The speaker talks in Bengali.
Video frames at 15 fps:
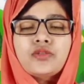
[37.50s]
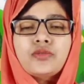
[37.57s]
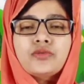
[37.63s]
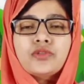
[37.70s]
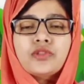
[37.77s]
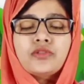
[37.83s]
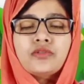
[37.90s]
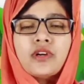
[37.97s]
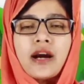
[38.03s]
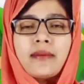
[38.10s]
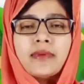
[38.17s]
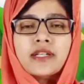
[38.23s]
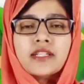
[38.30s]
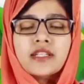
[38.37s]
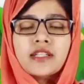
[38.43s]
সৌজন্য
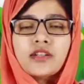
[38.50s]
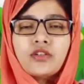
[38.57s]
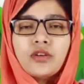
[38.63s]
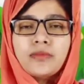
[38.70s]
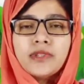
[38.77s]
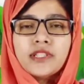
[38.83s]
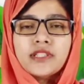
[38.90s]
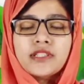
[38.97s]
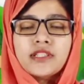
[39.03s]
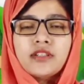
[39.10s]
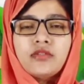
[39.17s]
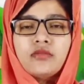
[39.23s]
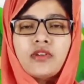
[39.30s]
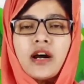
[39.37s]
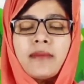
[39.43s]
আমার সাথে কমিটেড
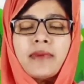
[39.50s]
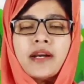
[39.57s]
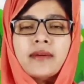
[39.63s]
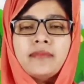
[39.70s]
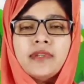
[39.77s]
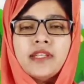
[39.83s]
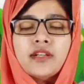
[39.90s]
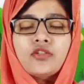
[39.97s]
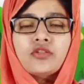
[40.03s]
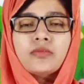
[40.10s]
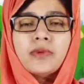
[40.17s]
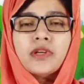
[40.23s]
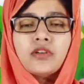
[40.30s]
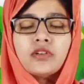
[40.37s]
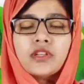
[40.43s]
ছিল আমাকে বিয়ে
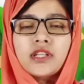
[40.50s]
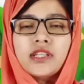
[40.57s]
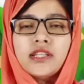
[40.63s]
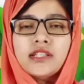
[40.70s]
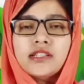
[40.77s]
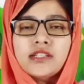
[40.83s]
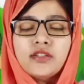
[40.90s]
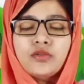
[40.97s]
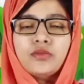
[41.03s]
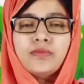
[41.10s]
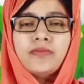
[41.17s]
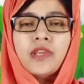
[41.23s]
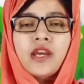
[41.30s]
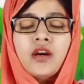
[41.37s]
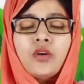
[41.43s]
করবে কথা দিয়েছিল
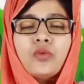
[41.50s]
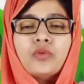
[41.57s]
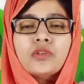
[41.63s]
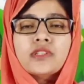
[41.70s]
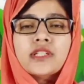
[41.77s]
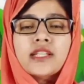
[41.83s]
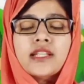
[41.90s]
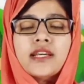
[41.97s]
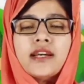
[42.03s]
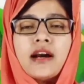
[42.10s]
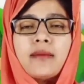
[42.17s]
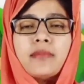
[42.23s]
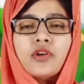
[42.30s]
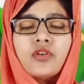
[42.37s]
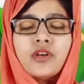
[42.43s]
ওর সাথে
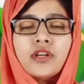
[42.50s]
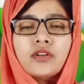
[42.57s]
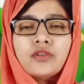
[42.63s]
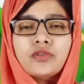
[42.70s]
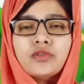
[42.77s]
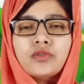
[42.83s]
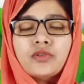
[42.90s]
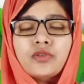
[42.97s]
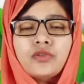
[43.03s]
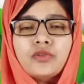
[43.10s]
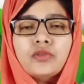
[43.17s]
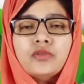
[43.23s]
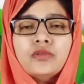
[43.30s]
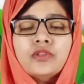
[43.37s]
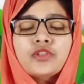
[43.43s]
আমার অনেক অন্তরঙ্গ
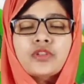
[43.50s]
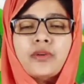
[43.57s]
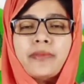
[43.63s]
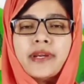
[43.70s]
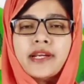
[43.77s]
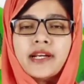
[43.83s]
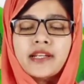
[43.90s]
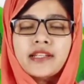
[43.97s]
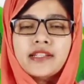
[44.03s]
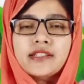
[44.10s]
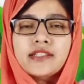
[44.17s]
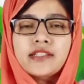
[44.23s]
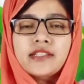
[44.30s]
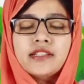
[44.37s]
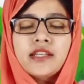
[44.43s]
সময়
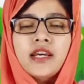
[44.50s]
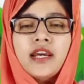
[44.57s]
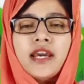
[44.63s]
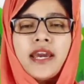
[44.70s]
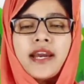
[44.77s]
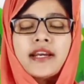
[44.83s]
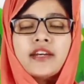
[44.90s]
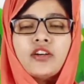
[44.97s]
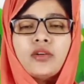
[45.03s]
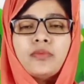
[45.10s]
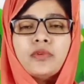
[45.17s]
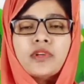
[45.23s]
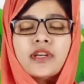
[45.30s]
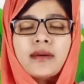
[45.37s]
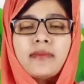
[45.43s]
কাটিয়েছি একে
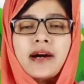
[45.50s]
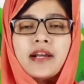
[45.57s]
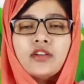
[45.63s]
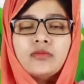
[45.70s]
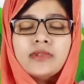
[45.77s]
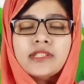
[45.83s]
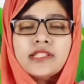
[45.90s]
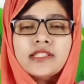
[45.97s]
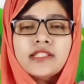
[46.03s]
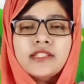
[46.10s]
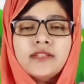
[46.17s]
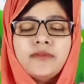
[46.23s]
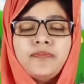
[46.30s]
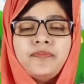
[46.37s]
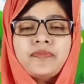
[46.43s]
অপরকে
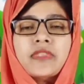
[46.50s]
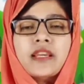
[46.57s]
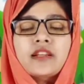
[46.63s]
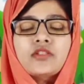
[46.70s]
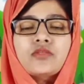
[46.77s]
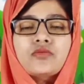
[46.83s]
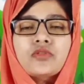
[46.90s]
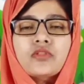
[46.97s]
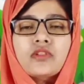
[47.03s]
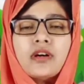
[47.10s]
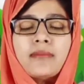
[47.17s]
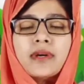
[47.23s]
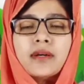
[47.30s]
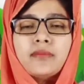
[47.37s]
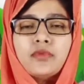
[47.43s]
ভালোবেসেছি সৌজন্য
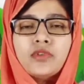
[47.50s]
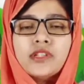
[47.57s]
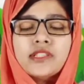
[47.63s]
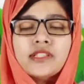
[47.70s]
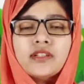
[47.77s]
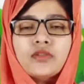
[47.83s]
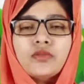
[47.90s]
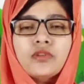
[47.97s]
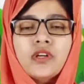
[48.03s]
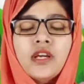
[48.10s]
আমাকে বলেছিল